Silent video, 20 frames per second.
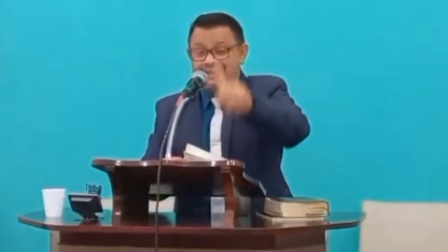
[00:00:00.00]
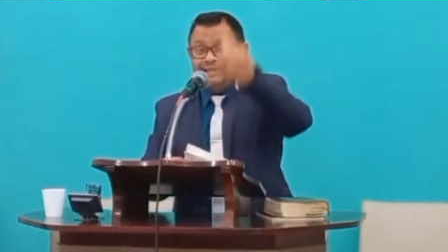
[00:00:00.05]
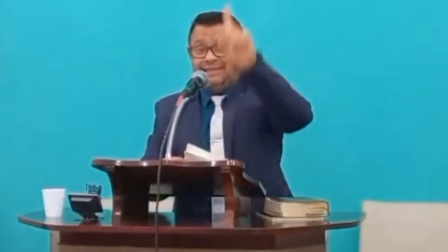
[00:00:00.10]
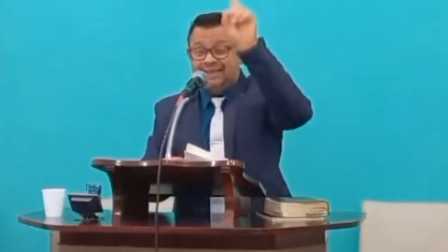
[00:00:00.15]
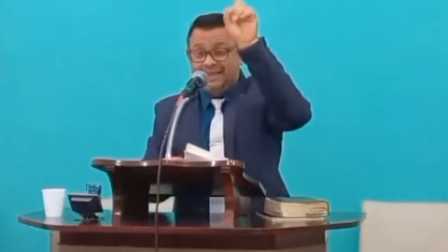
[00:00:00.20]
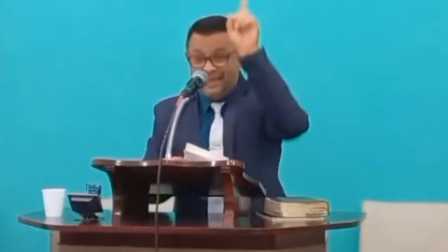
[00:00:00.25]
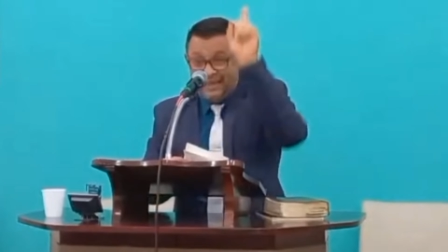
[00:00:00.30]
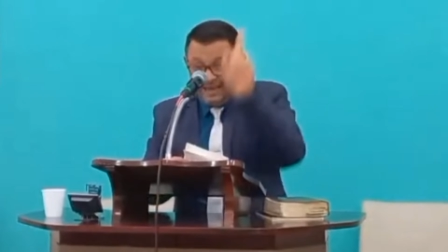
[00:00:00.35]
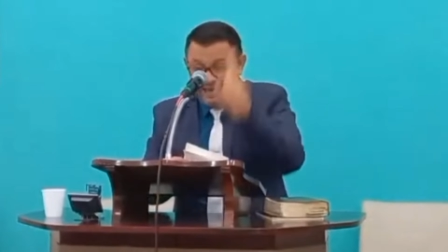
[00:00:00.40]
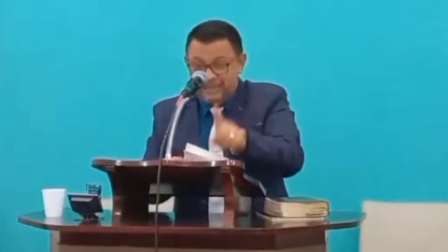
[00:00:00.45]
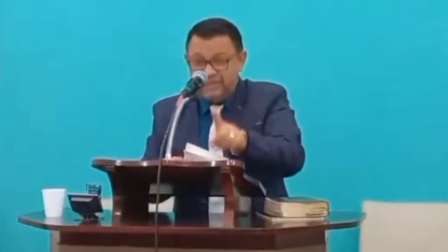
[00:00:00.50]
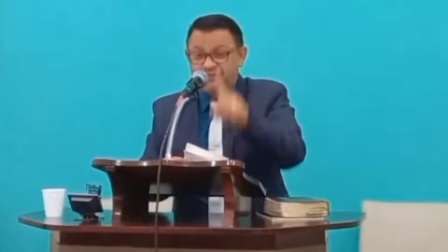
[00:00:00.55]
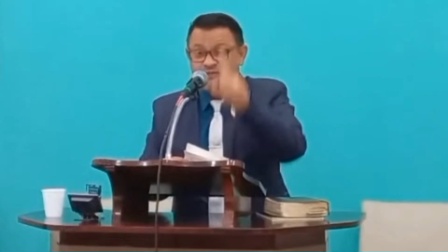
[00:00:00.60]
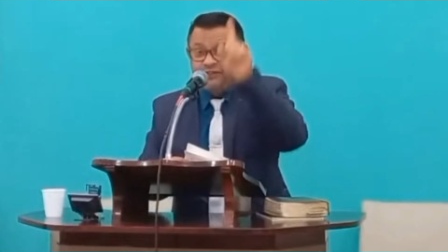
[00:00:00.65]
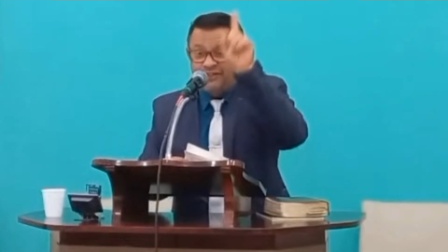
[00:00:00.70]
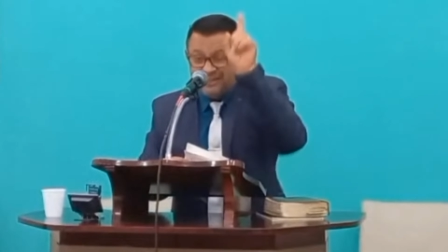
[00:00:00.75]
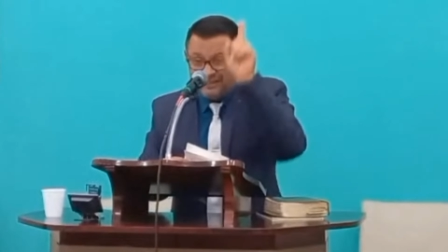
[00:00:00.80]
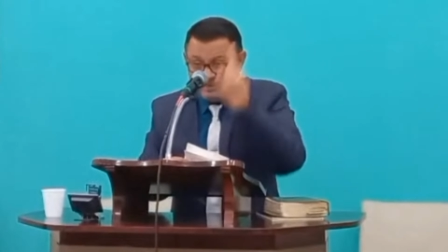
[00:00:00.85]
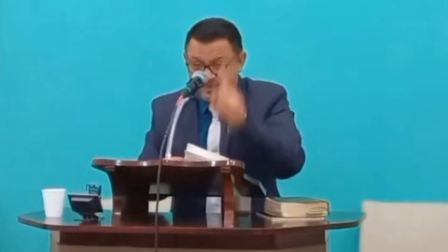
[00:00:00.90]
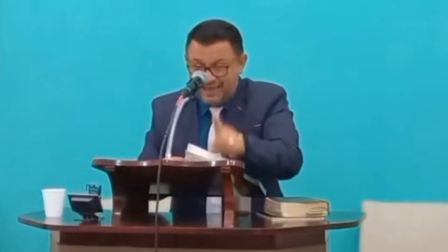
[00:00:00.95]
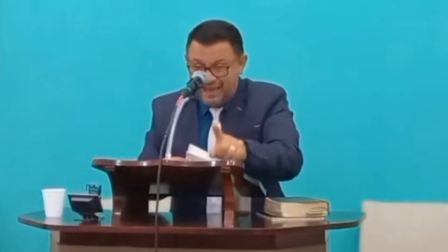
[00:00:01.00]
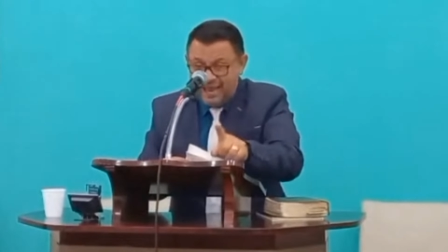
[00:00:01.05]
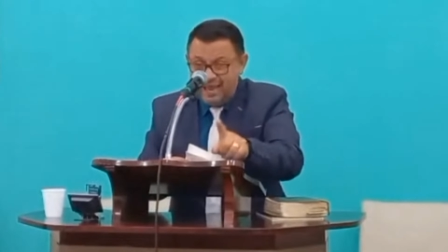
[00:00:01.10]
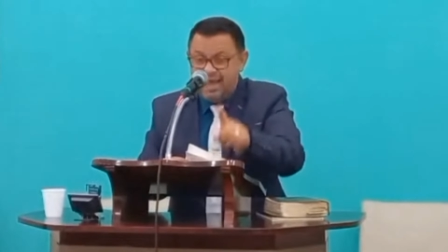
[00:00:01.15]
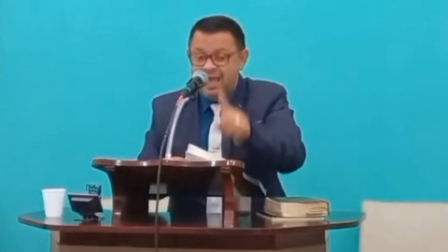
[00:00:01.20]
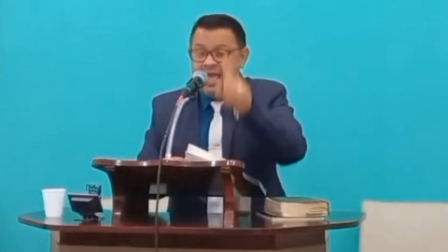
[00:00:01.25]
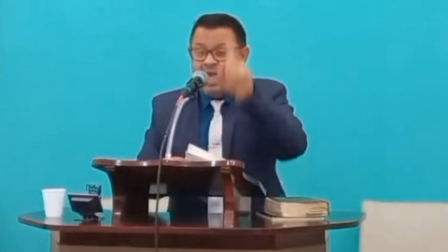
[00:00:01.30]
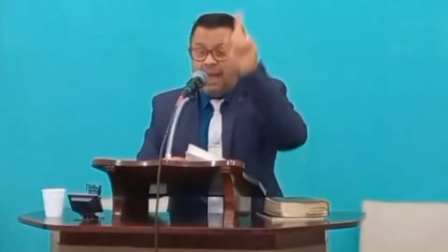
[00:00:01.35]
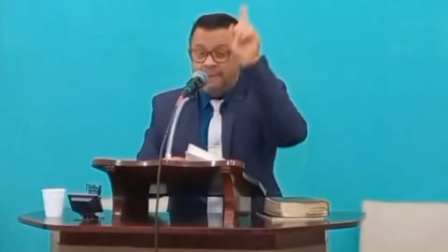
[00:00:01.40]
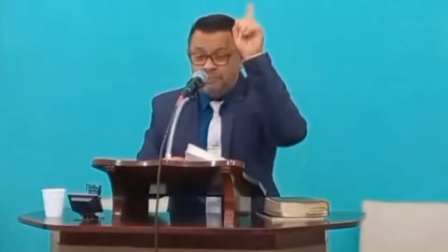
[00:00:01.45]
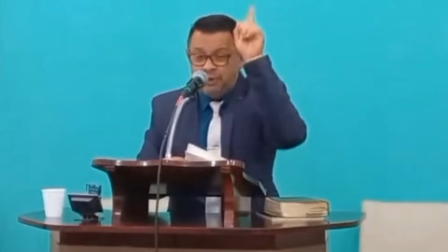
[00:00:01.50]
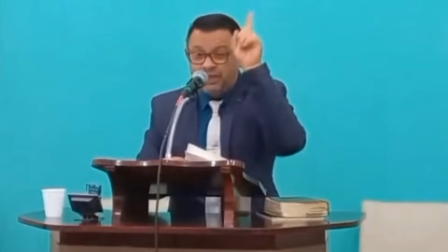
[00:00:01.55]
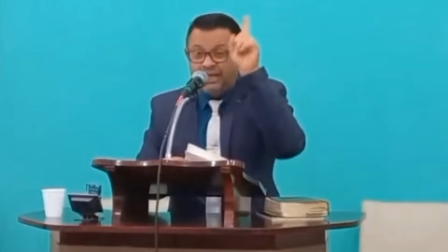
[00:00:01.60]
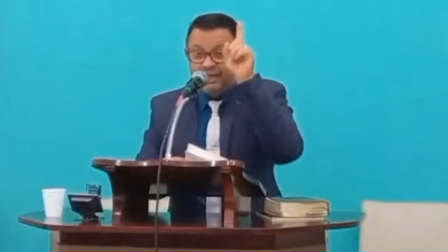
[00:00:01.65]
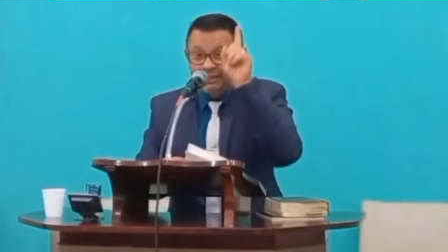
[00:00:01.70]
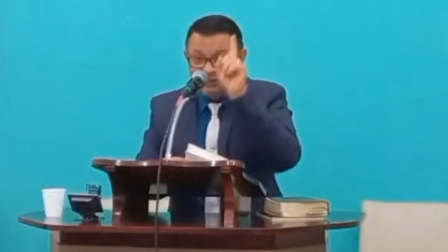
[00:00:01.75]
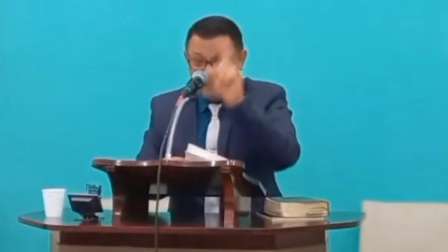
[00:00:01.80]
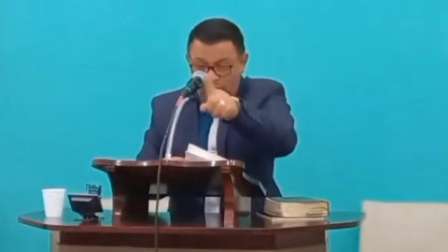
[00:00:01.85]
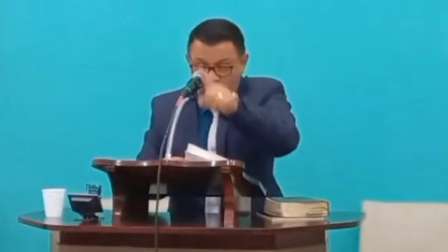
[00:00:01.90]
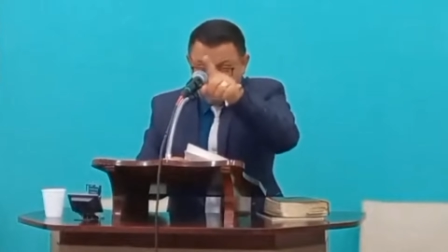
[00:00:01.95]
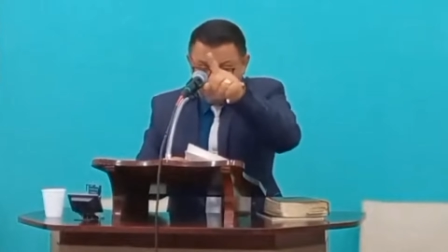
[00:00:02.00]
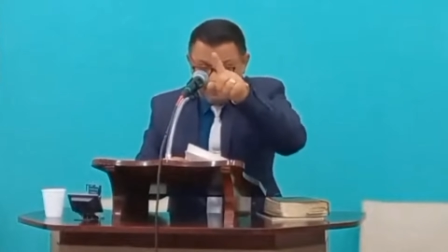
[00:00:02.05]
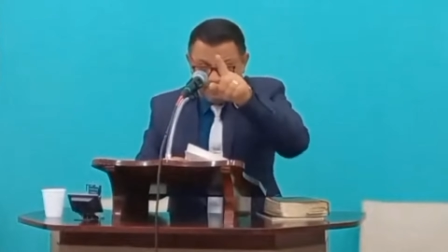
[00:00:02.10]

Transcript: E se ele fizer, é porque Deus